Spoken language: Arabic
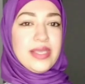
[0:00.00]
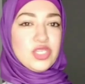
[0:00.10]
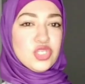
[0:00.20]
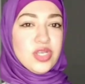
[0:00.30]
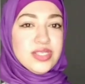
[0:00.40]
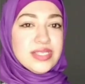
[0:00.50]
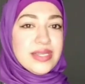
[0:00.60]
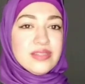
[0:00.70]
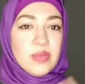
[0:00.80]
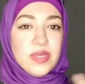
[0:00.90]
الشخص
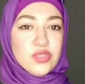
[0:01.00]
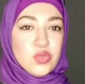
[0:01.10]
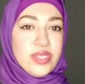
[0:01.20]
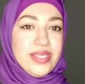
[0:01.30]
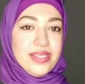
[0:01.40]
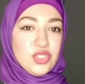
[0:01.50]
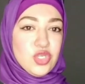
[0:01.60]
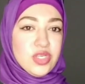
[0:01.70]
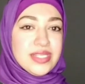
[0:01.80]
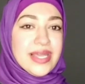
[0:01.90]
ده طبيعته ايه
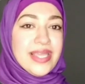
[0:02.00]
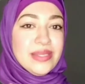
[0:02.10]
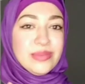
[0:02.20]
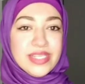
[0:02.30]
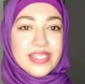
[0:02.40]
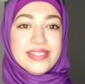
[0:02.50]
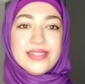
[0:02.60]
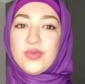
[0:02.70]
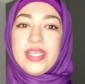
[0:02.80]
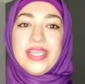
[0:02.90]
الشخص ده جاي منين
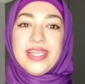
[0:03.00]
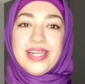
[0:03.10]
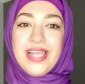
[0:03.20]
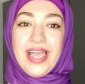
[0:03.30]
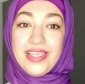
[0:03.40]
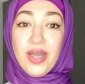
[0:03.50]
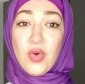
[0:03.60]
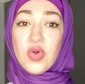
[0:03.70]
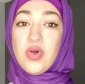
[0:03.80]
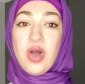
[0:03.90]
وايه الحقيقه
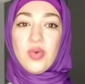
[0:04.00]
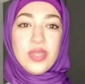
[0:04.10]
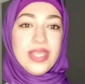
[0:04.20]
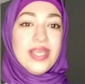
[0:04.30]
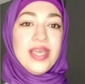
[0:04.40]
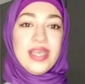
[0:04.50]
وراه او ايه